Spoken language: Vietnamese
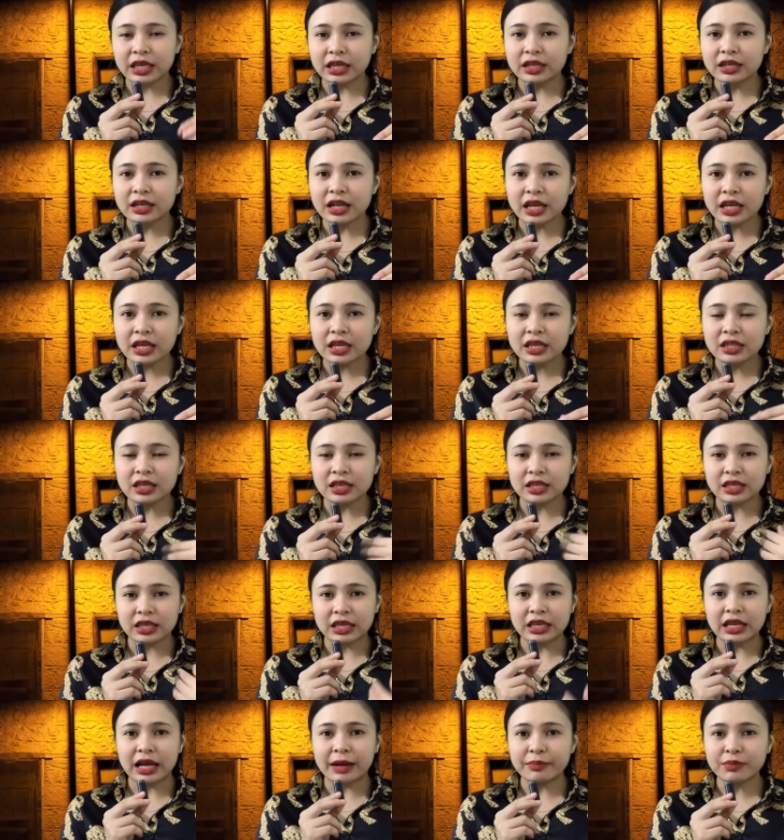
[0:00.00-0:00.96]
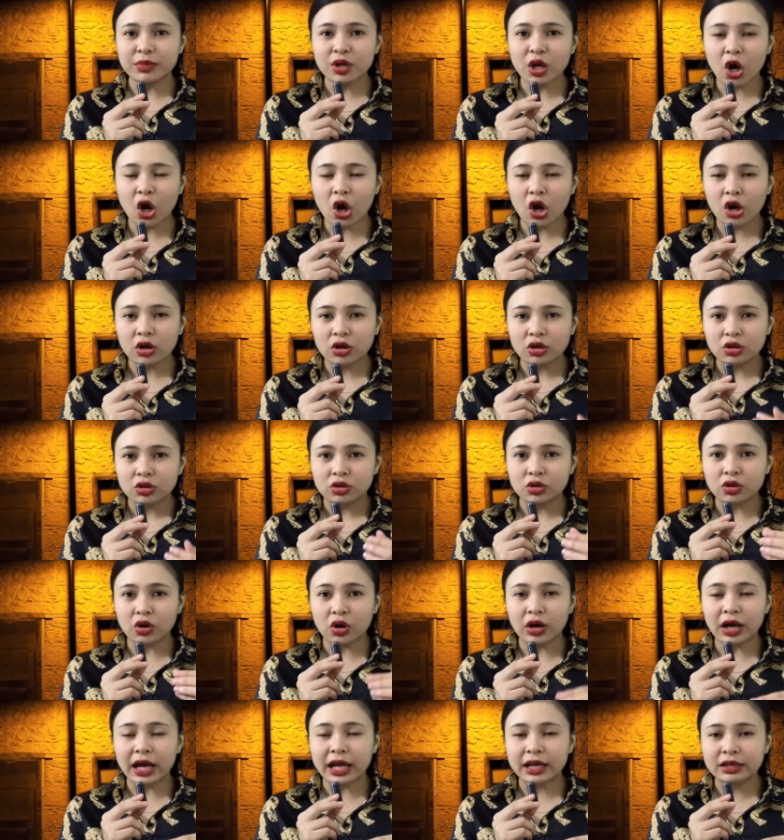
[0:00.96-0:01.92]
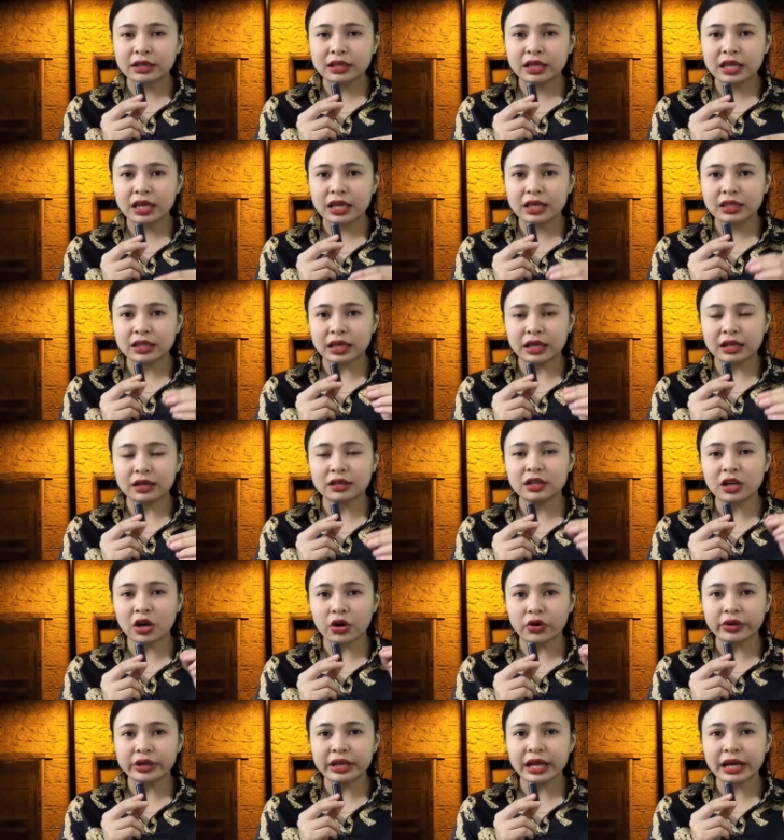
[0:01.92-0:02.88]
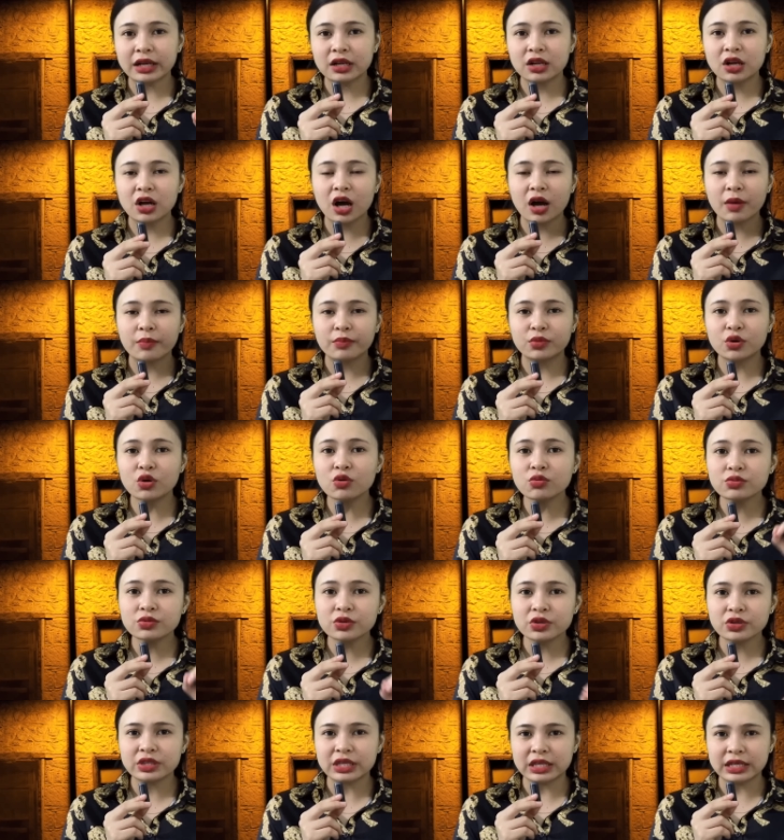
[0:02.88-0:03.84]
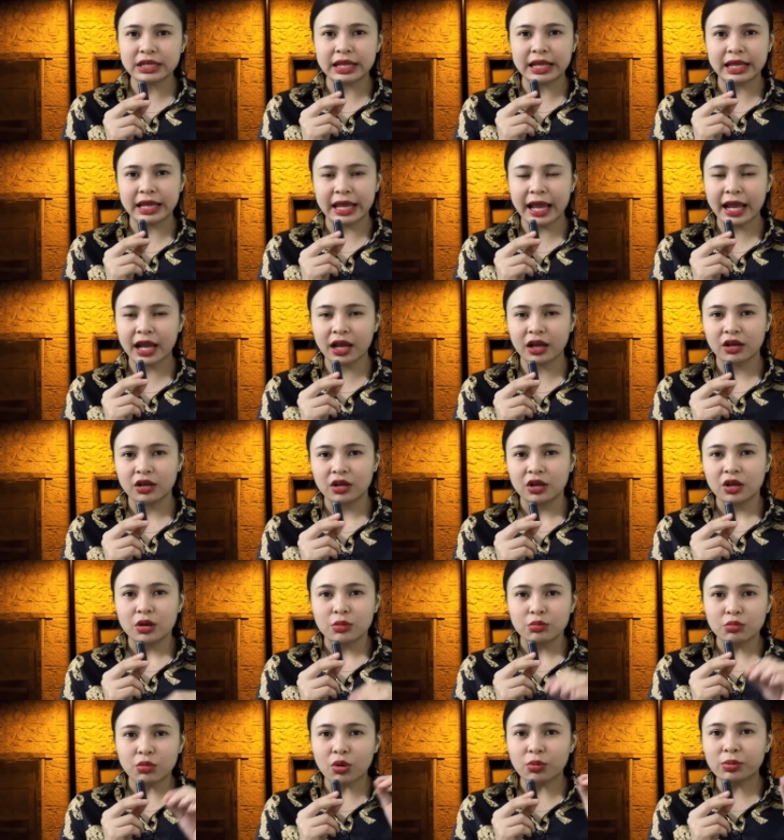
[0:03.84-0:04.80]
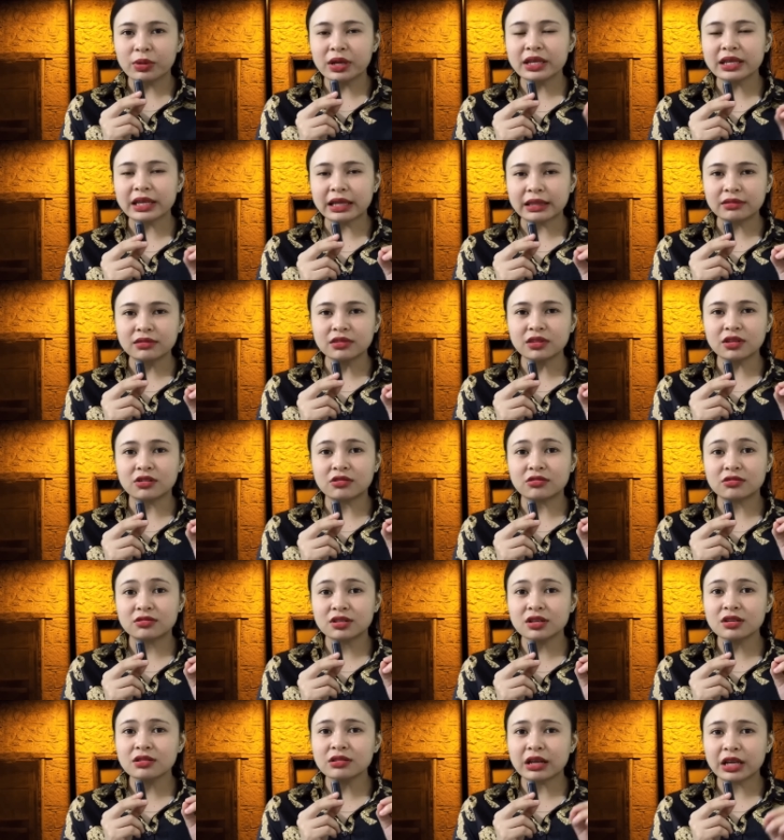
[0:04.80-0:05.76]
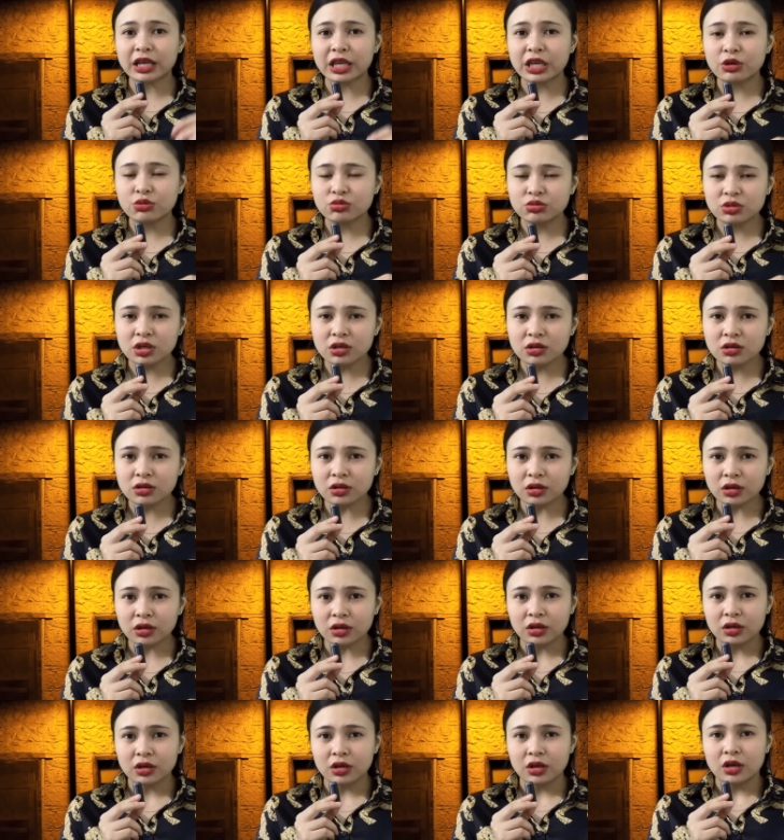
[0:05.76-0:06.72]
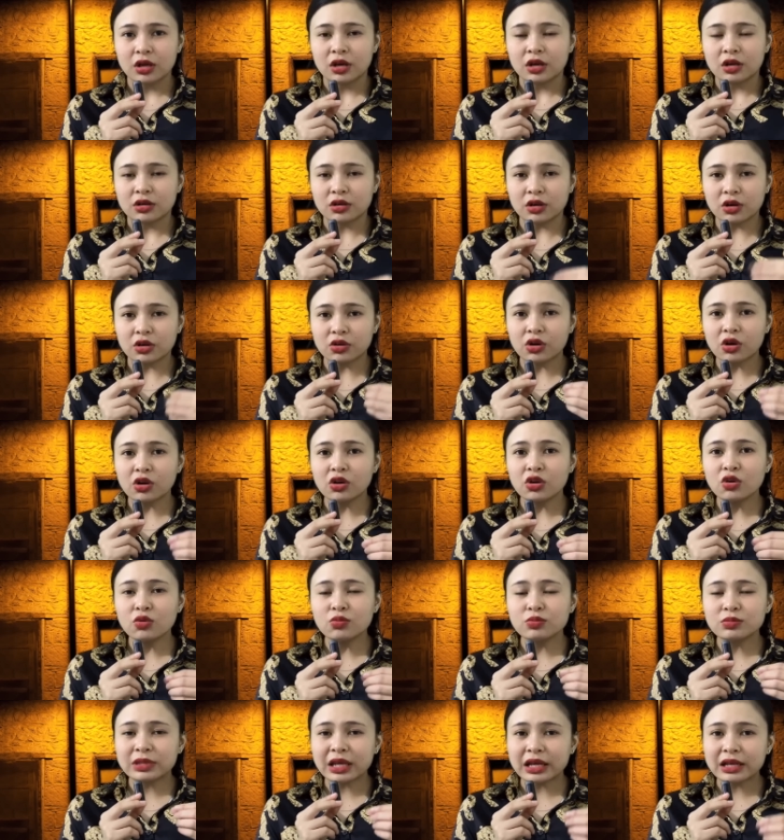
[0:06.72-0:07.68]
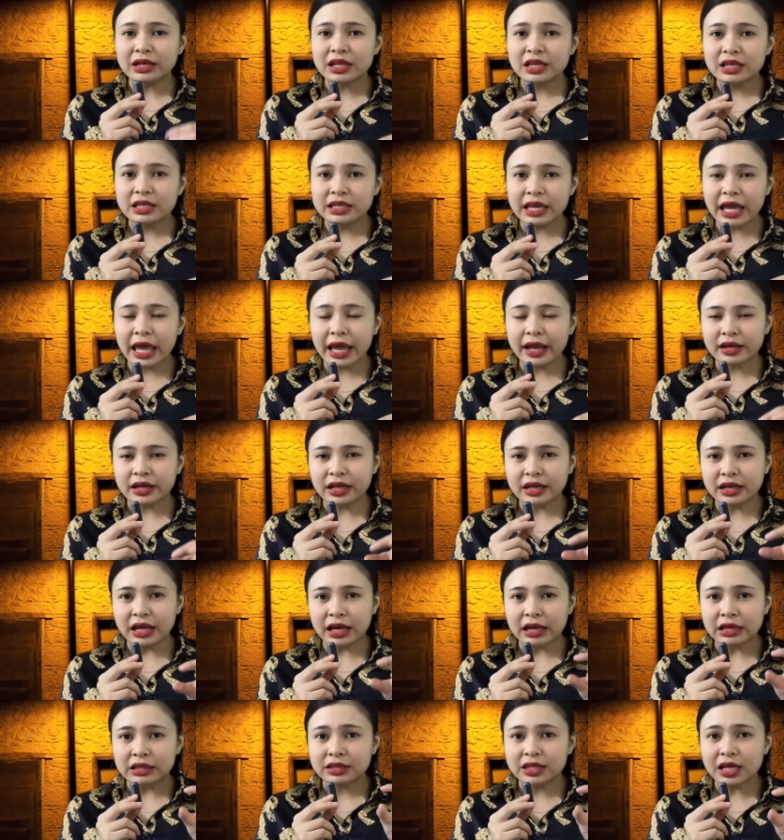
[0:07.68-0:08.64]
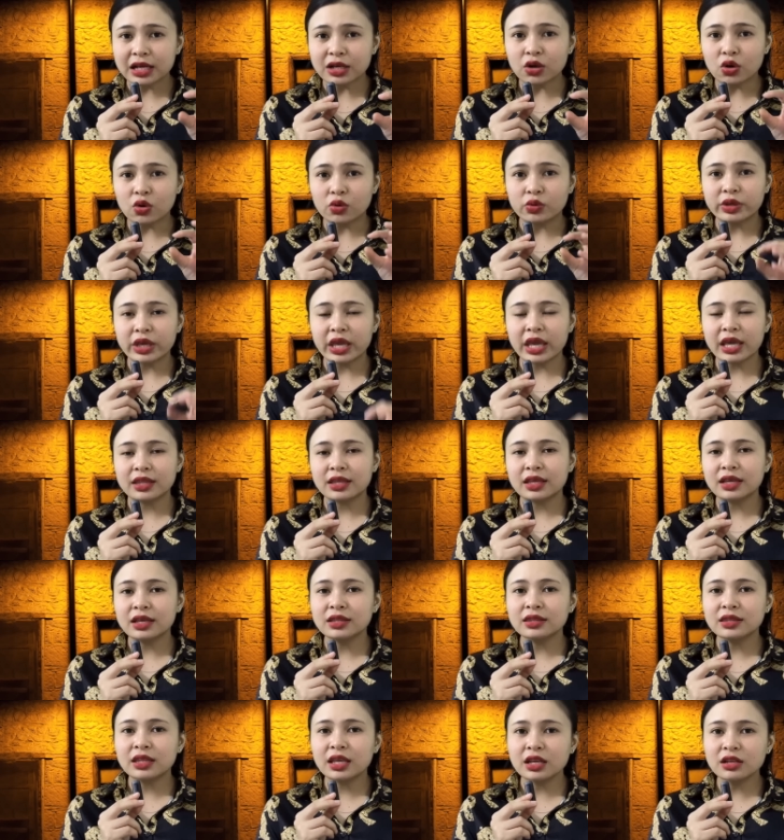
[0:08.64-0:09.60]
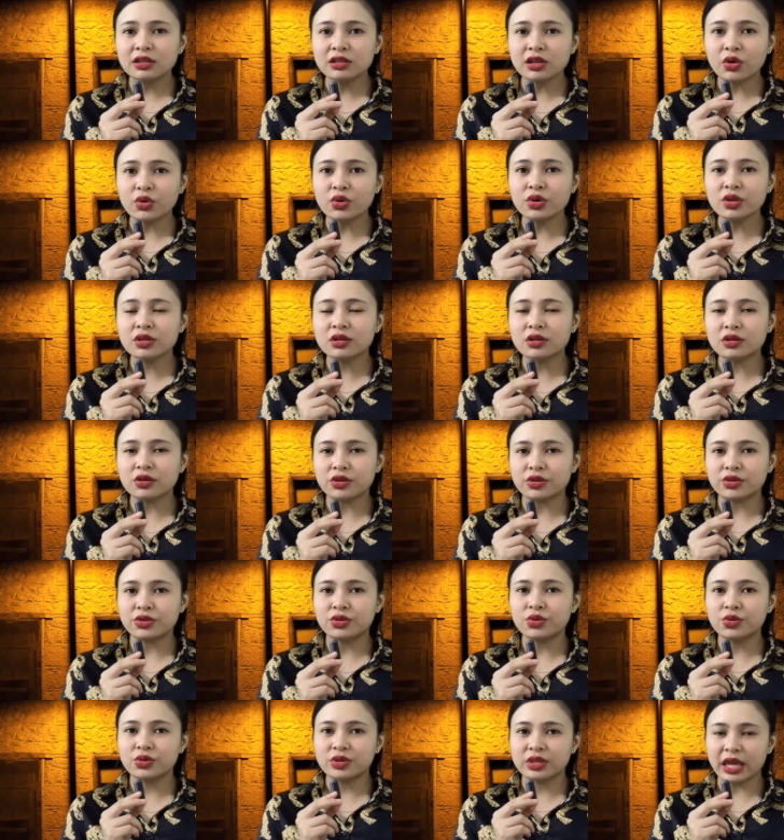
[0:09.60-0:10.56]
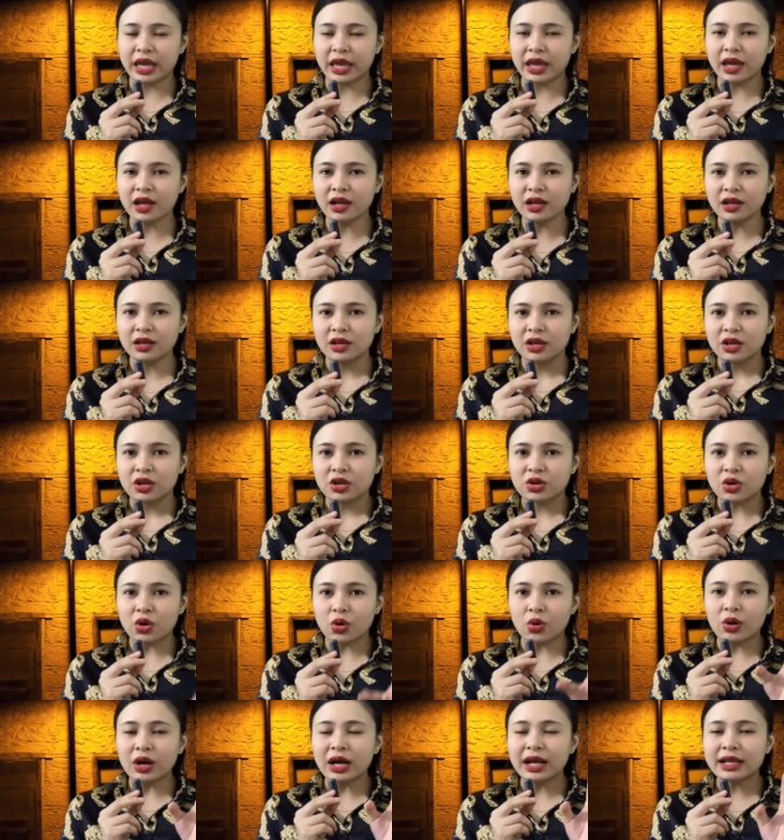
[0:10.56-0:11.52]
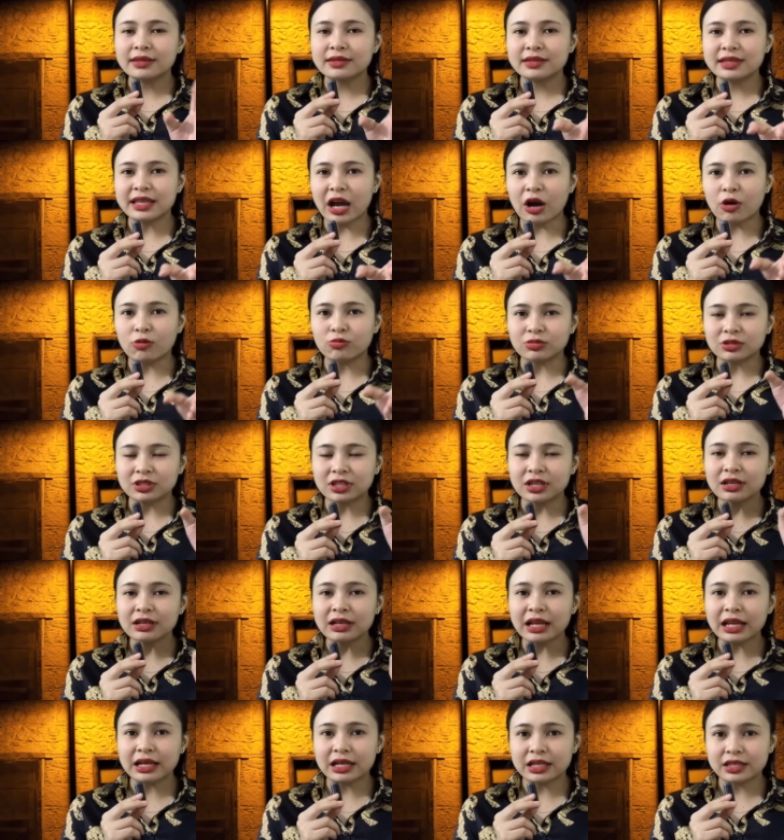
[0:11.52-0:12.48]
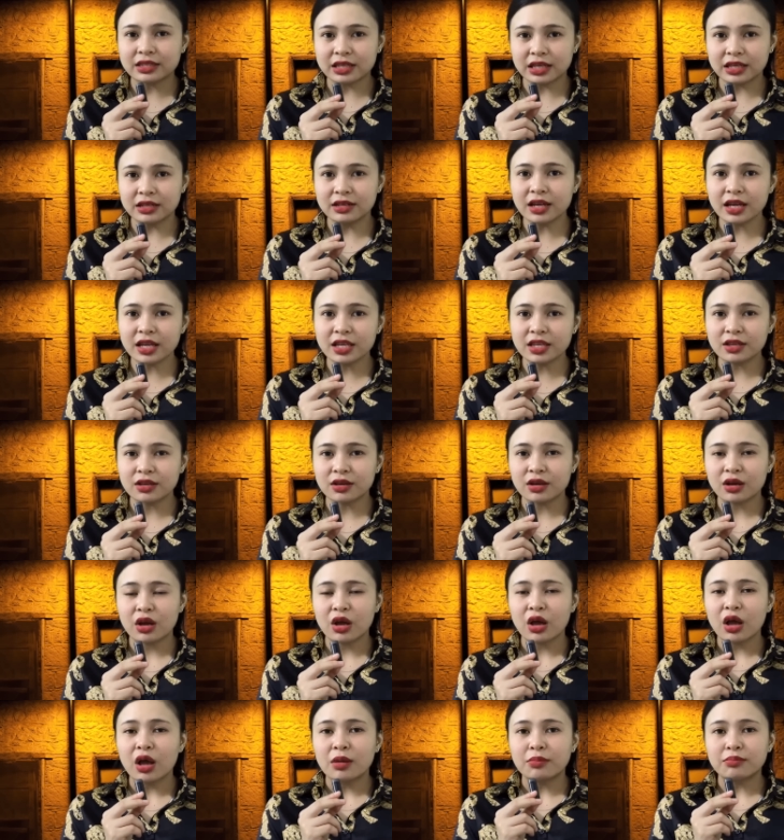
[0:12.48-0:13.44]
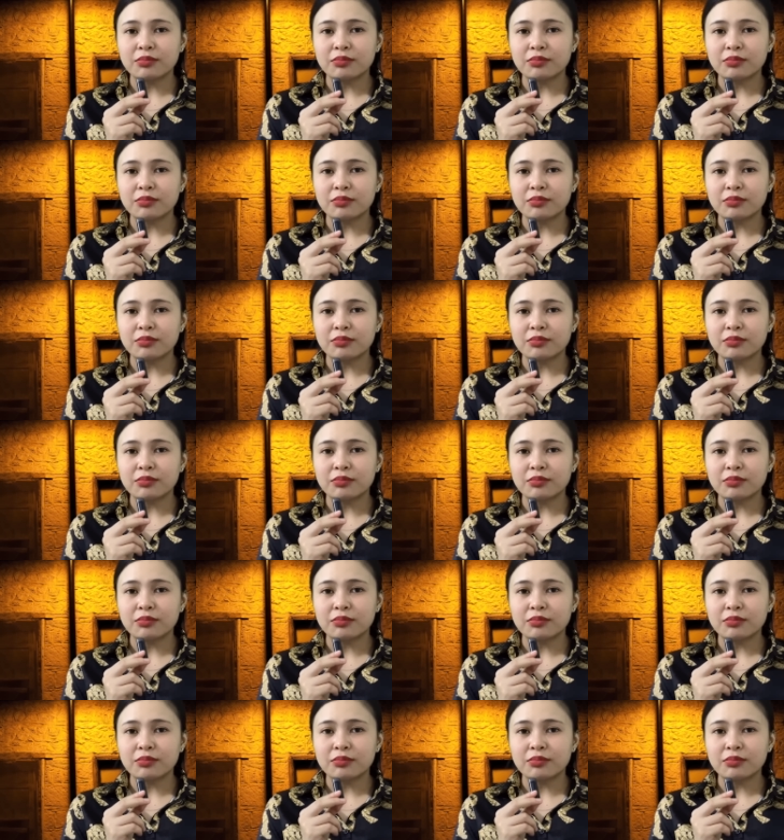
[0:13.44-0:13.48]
Chị Ni thì chị ẵm con, còn anh kia thì anh ngồi ăn cơm đút cho chị này ăn. Một cái cảnh tượng rất là yêu thương. Rồi có lúc người ta đi ngang này nè, ta còn nghe thấy cái tiếng nói cười vui vẻ của anh chồng với lại là chị Ni.